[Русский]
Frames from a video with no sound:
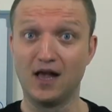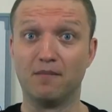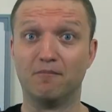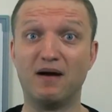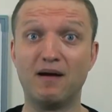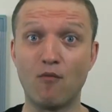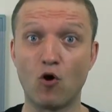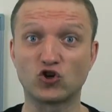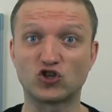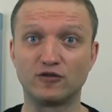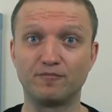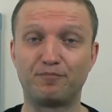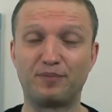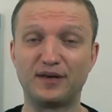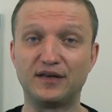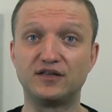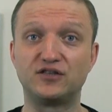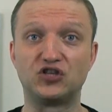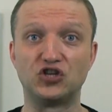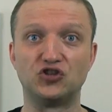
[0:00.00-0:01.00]
Мы можем
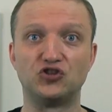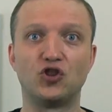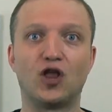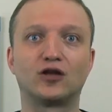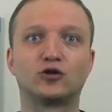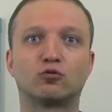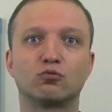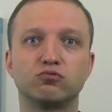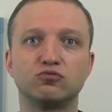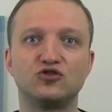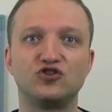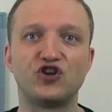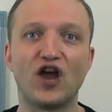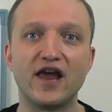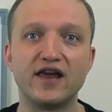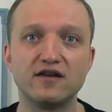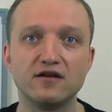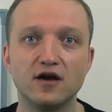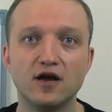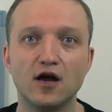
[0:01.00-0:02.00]
перейти на
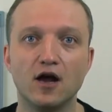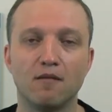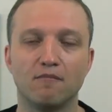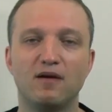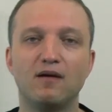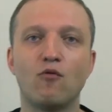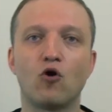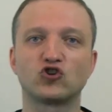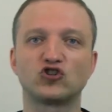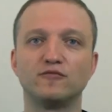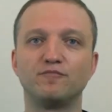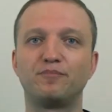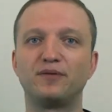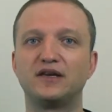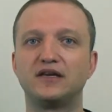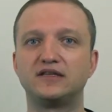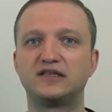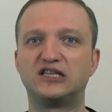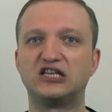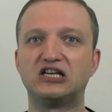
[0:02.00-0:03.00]
друзей, мы можем
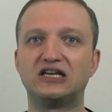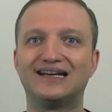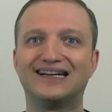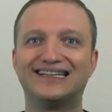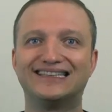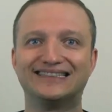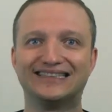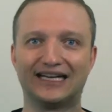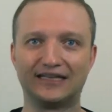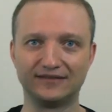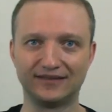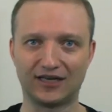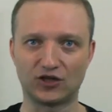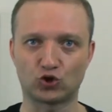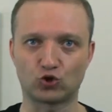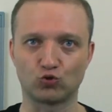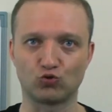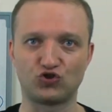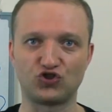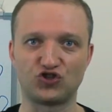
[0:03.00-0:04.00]
перейти на нашу